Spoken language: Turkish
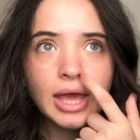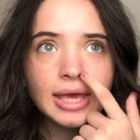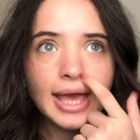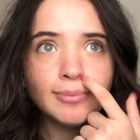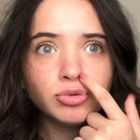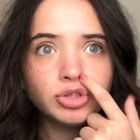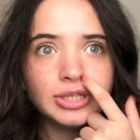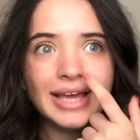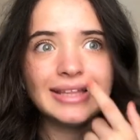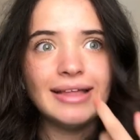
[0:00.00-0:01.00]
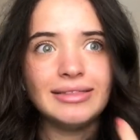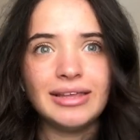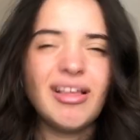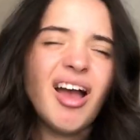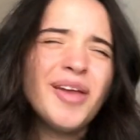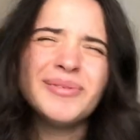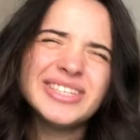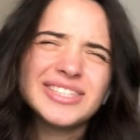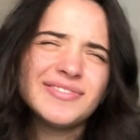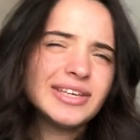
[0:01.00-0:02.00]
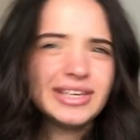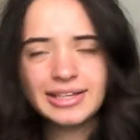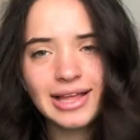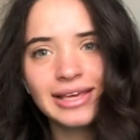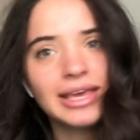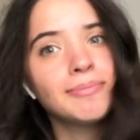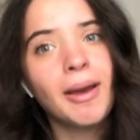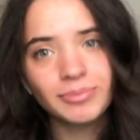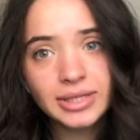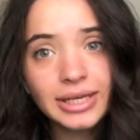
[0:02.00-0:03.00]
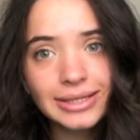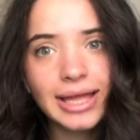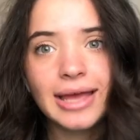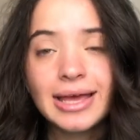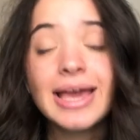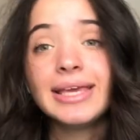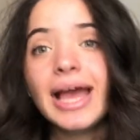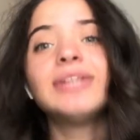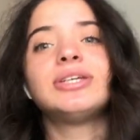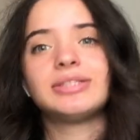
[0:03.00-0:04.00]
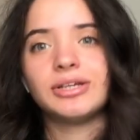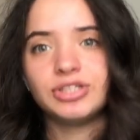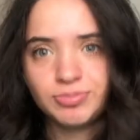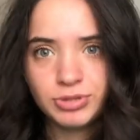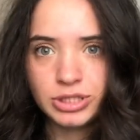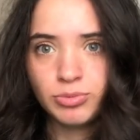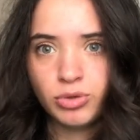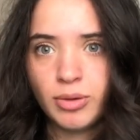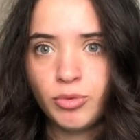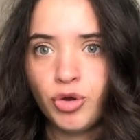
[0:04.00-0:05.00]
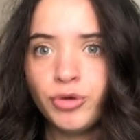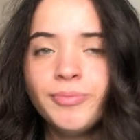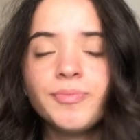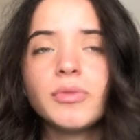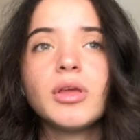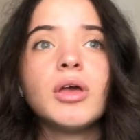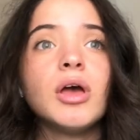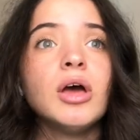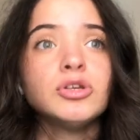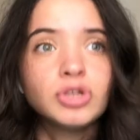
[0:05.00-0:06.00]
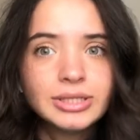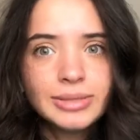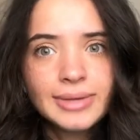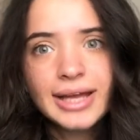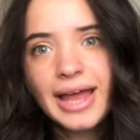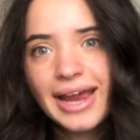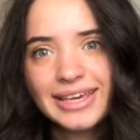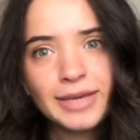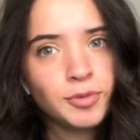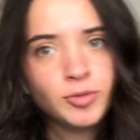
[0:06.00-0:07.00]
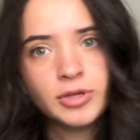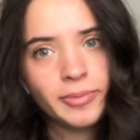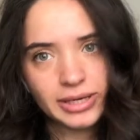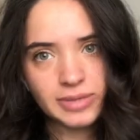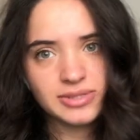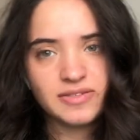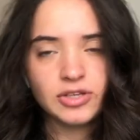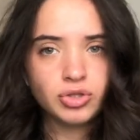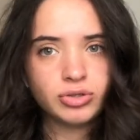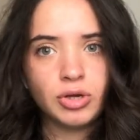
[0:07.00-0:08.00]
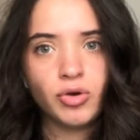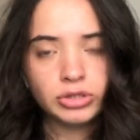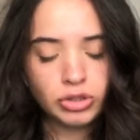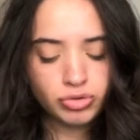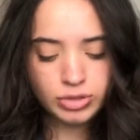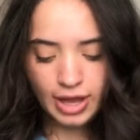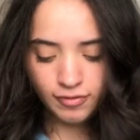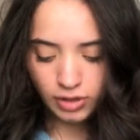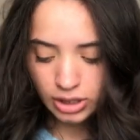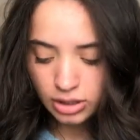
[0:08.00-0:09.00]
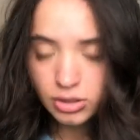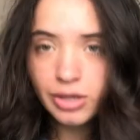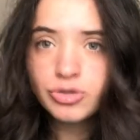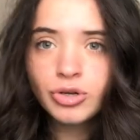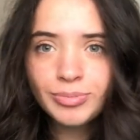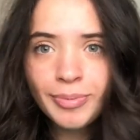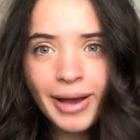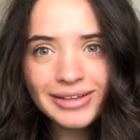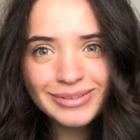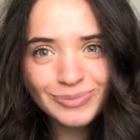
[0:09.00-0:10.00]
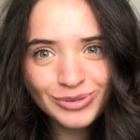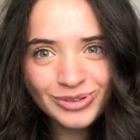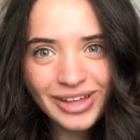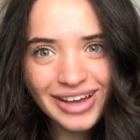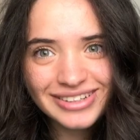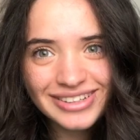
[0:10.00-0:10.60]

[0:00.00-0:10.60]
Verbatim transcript: Yani bu şeyden değil. Ivenis ve ikiden giymem değil de gerçekten hiçbir şey bulamıyorum. Sonra dedim ki hani erkek bölümüne bakayım. Sweatshirtler orada güzel falan. Sonra bir baktım bunlar.